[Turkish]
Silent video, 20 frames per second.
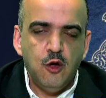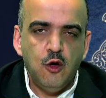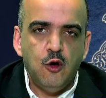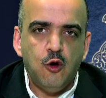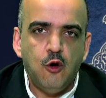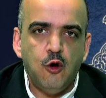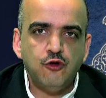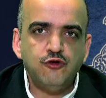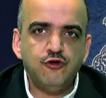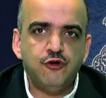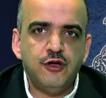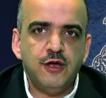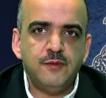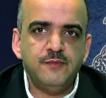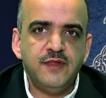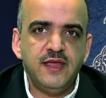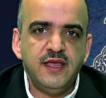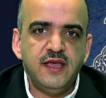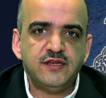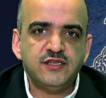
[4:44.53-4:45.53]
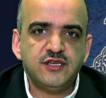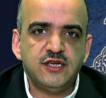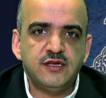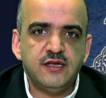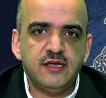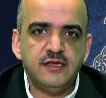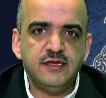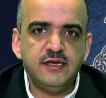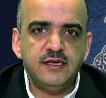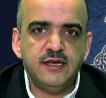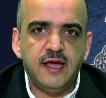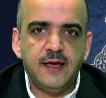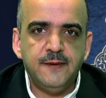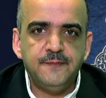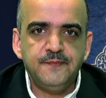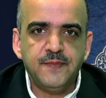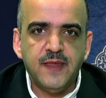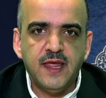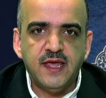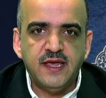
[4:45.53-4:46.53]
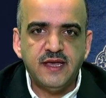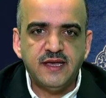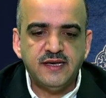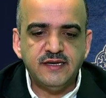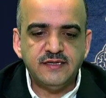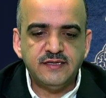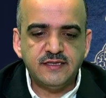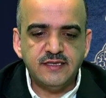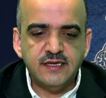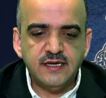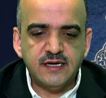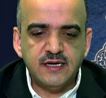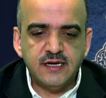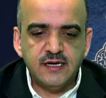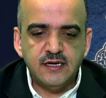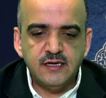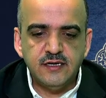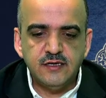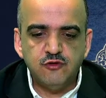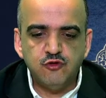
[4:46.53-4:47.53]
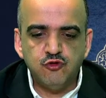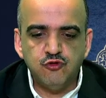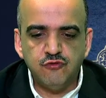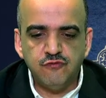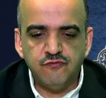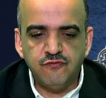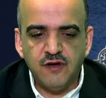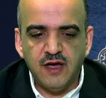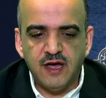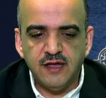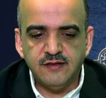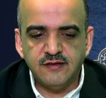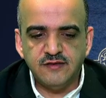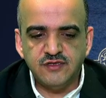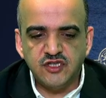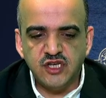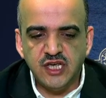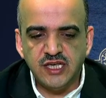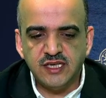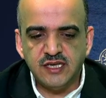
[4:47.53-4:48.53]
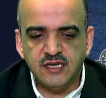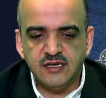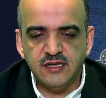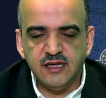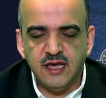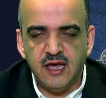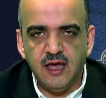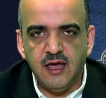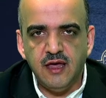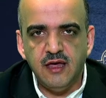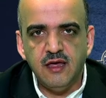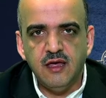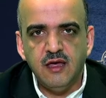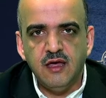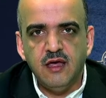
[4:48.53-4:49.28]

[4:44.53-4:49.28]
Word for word: o dönemde yaşanan yine kıtlık, tufan, çekirge,